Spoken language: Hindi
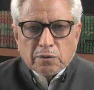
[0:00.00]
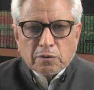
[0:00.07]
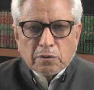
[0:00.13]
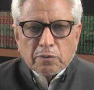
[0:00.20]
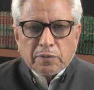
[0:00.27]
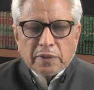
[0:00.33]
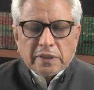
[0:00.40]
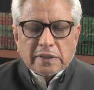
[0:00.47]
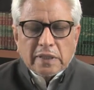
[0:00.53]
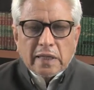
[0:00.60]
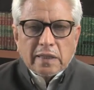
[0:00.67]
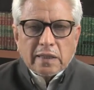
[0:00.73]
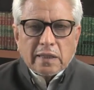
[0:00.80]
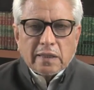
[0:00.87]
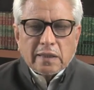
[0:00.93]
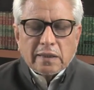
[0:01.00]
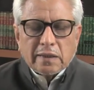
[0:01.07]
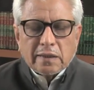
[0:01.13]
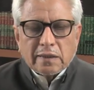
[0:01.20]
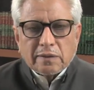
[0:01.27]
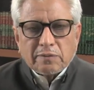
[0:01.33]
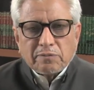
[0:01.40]
तो फिर जाहिर है कि
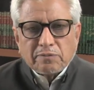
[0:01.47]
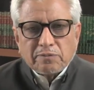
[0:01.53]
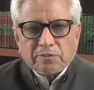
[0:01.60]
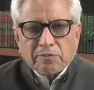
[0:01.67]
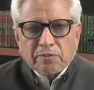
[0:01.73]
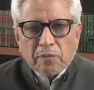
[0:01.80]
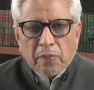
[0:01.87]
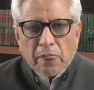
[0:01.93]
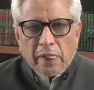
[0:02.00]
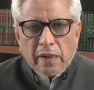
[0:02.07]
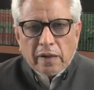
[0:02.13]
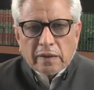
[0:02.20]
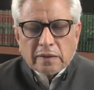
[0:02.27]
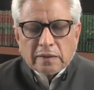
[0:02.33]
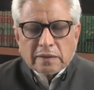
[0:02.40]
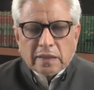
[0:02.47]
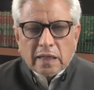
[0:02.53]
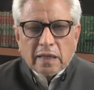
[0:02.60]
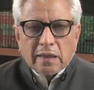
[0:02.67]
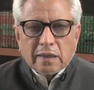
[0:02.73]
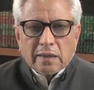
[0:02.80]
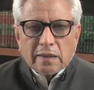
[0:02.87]

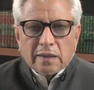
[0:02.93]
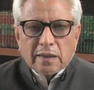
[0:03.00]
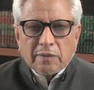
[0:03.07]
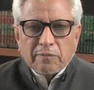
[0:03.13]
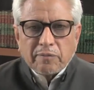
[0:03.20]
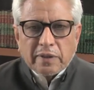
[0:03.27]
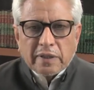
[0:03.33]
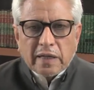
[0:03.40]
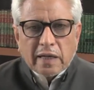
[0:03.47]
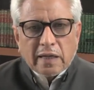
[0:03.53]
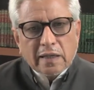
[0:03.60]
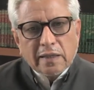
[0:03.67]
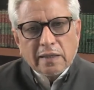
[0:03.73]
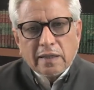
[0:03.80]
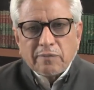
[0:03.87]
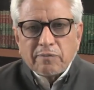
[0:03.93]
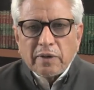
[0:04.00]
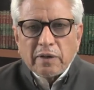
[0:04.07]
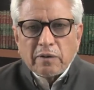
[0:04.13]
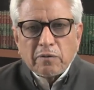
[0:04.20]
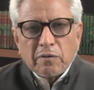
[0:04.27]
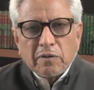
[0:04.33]
इंसान अपनी अक्ल ही का
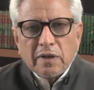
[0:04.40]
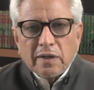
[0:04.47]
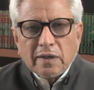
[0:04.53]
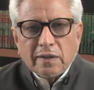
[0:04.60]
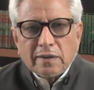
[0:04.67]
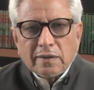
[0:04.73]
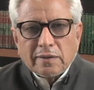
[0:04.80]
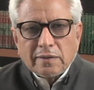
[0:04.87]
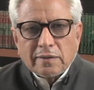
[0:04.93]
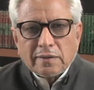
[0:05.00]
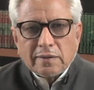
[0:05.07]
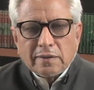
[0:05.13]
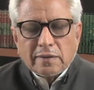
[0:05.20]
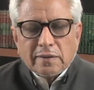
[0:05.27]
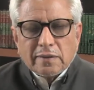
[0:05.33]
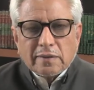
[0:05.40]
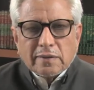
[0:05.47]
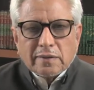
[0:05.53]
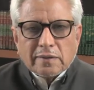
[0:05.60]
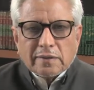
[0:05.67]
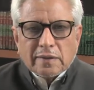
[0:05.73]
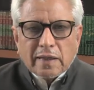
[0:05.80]
पैरों होगा
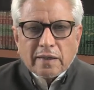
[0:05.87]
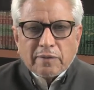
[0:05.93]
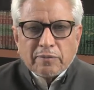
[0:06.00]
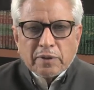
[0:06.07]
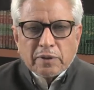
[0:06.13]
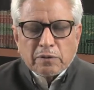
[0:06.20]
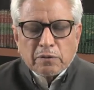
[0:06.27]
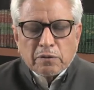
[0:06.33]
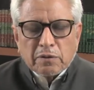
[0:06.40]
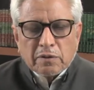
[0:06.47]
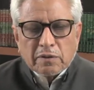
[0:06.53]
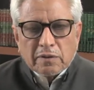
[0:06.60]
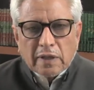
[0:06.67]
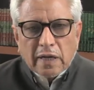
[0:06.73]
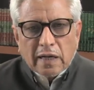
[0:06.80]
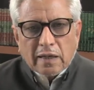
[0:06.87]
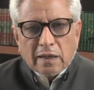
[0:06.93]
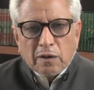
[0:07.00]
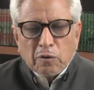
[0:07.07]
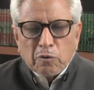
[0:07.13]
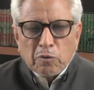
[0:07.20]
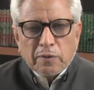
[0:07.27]
यानी फिर तो अक्ल
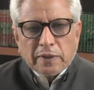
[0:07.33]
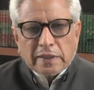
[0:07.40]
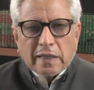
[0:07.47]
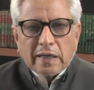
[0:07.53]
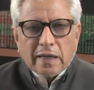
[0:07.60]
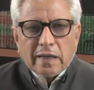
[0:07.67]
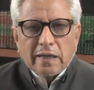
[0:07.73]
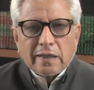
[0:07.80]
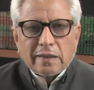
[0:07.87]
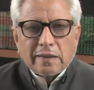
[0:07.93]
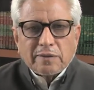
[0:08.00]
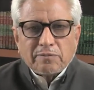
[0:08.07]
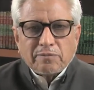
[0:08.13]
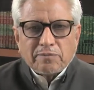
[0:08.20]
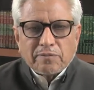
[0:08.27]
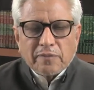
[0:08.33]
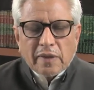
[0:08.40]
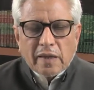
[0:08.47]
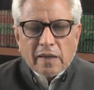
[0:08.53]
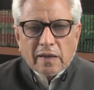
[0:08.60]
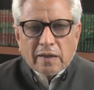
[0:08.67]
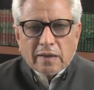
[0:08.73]
हुकूमत करेगी
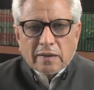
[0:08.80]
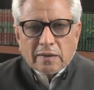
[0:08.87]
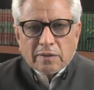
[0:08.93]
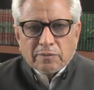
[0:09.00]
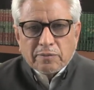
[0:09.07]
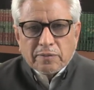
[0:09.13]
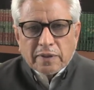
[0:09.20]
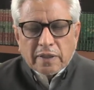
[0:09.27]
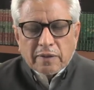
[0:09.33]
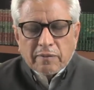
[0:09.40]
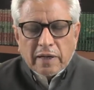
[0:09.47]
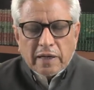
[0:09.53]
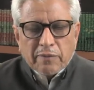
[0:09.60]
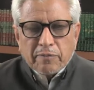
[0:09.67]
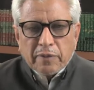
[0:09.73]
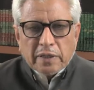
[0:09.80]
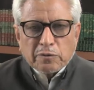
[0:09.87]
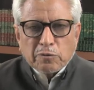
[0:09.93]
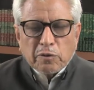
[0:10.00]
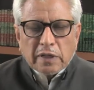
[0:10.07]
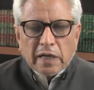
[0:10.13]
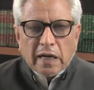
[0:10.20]
फिर हमारे
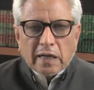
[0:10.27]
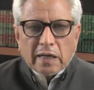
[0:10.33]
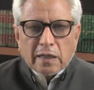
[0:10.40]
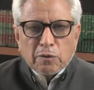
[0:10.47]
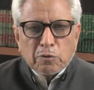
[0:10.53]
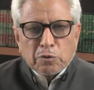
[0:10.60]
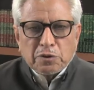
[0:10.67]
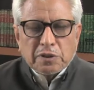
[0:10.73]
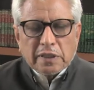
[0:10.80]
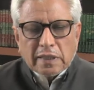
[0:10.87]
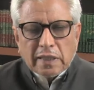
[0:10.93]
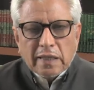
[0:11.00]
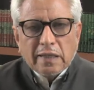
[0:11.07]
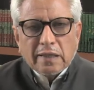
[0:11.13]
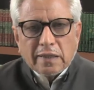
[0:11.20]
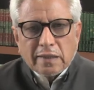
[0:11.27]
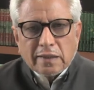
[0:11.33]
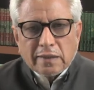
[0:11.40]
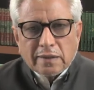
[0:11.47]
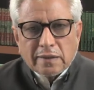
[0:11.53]
पास कोई आखिरी हजत नहीं है